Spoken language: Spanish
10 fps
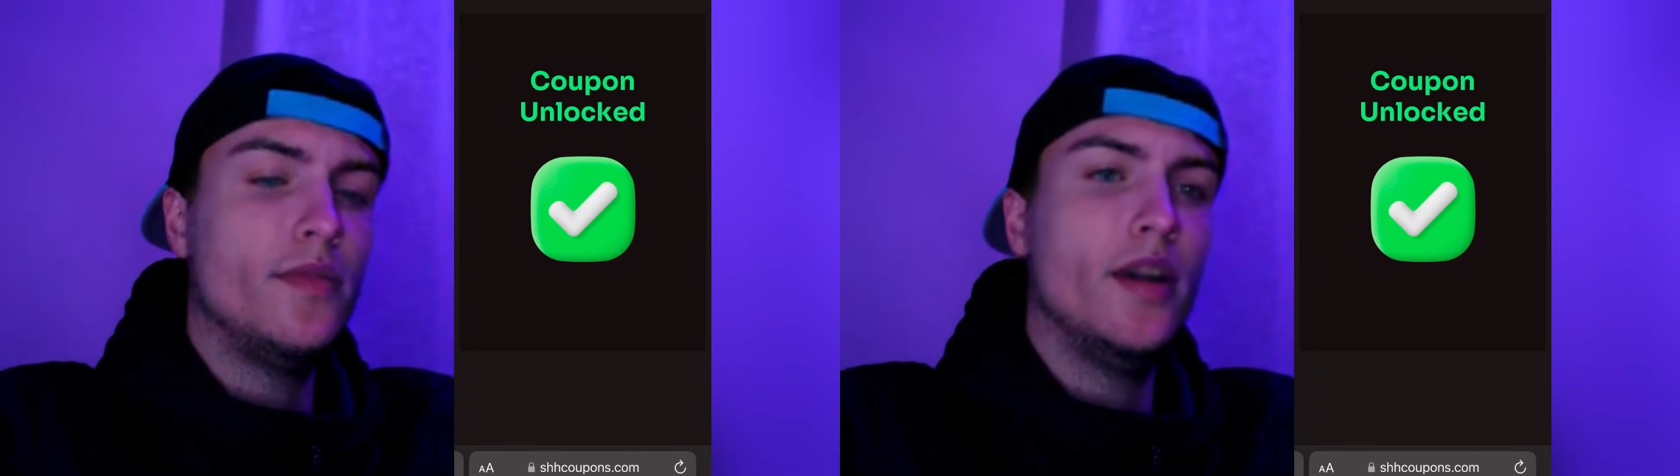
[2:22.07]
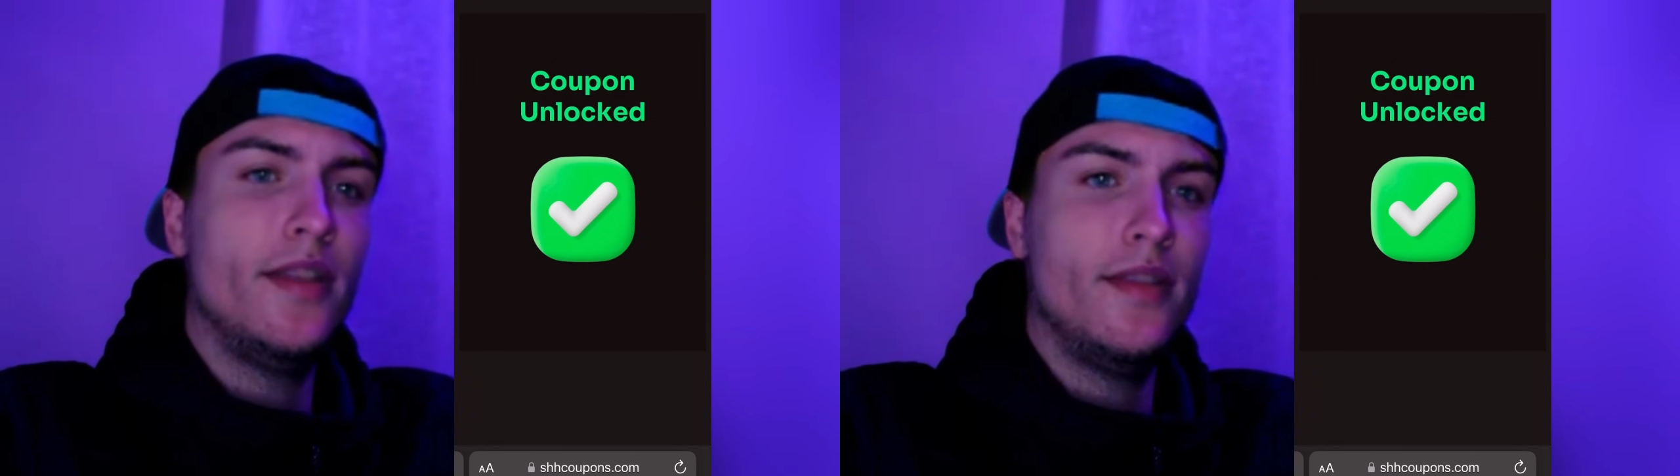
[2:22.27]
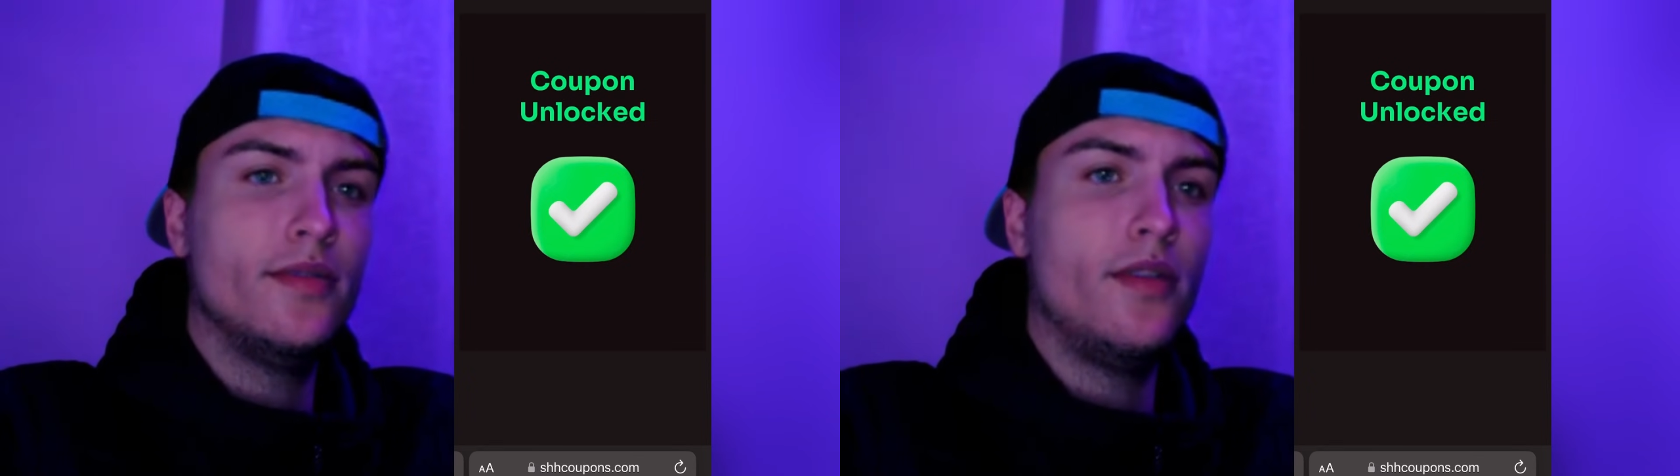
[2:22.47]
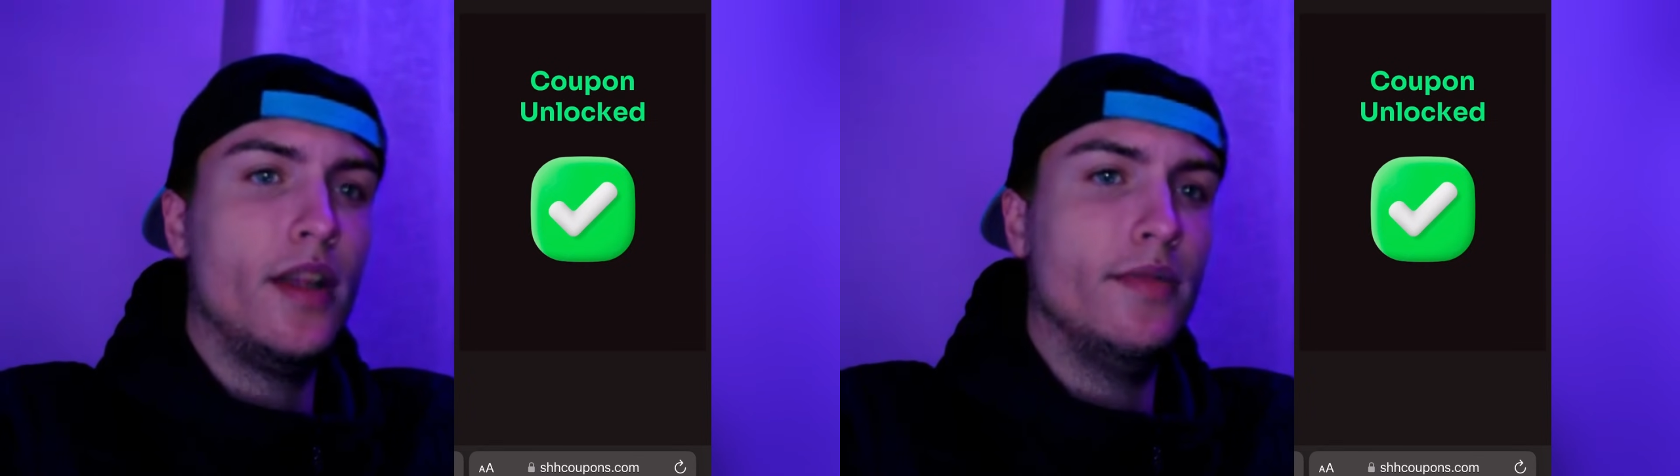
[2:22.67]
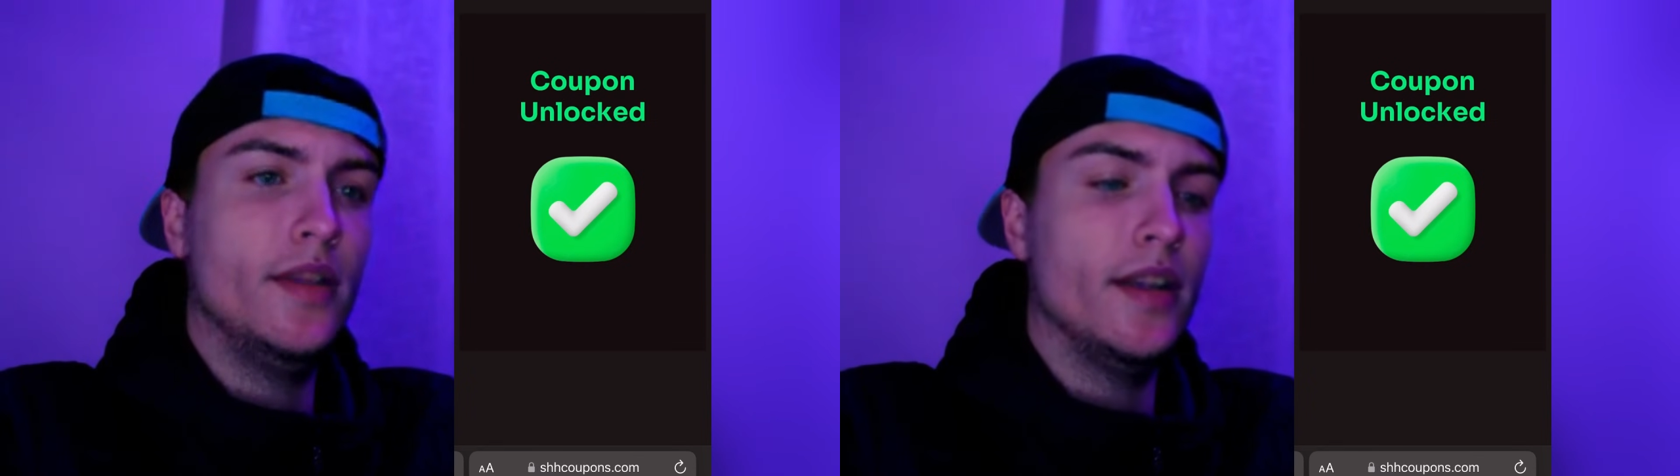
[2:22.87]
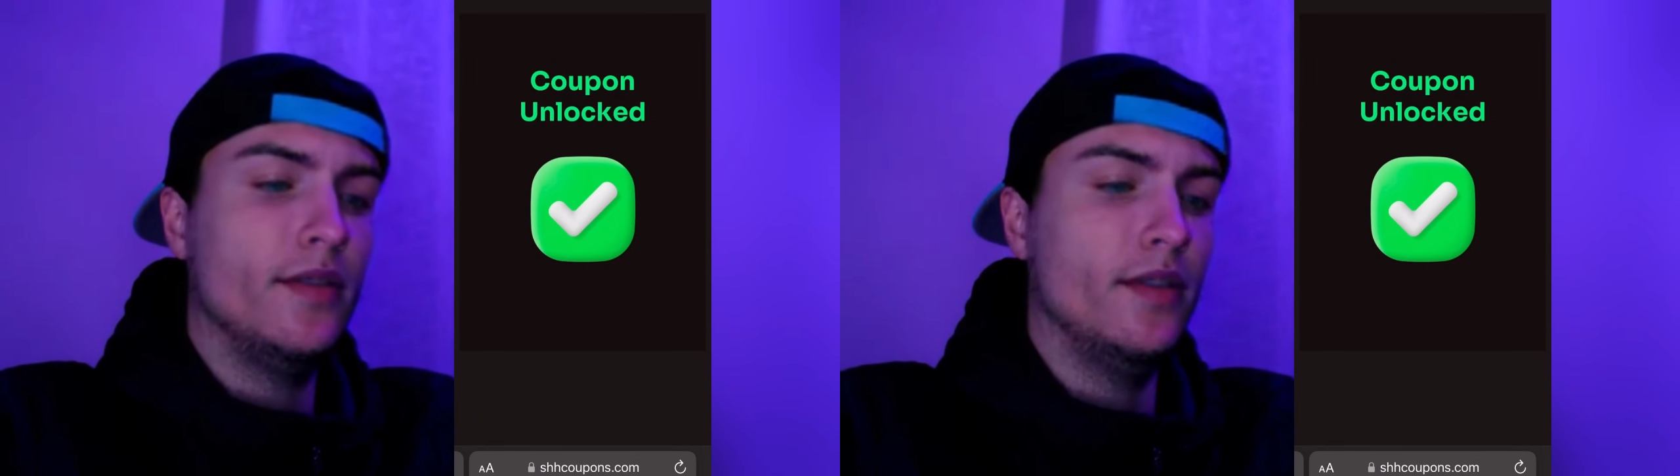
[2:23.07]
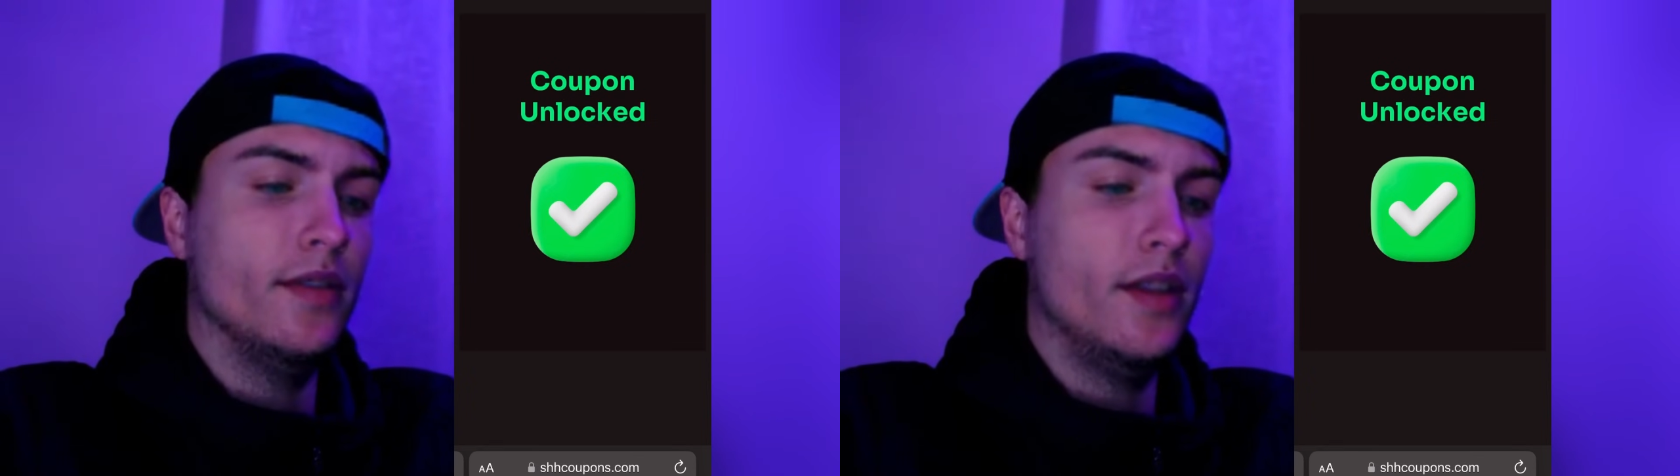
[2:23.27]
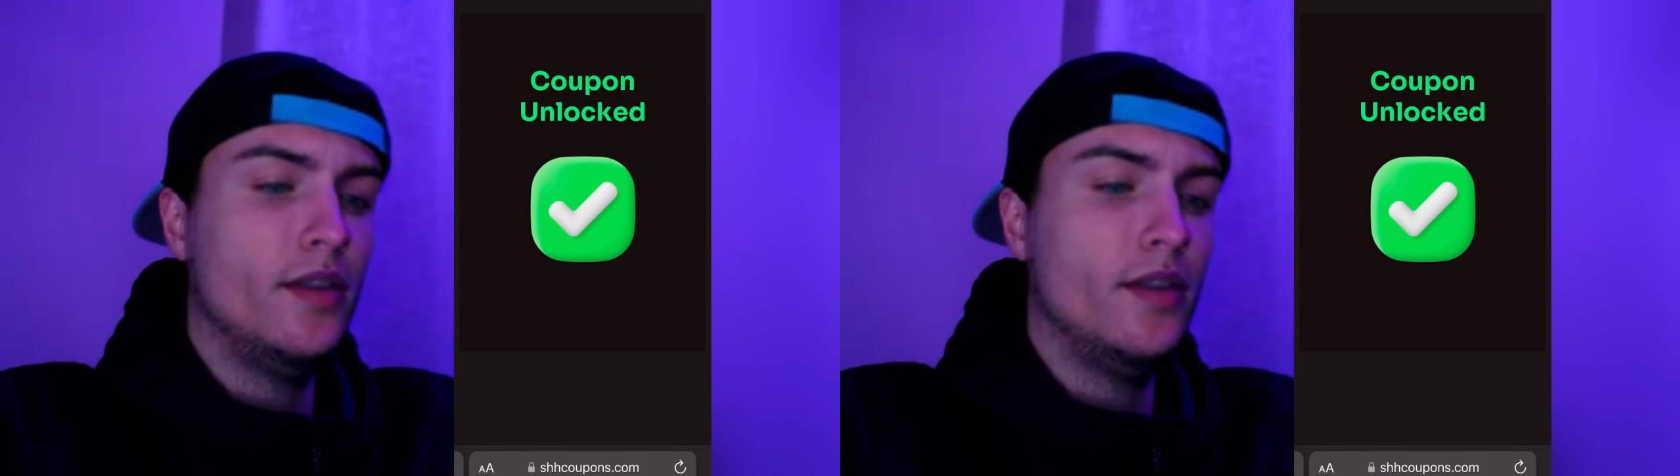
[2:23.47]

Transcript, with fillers: pone dentro de la aplicación.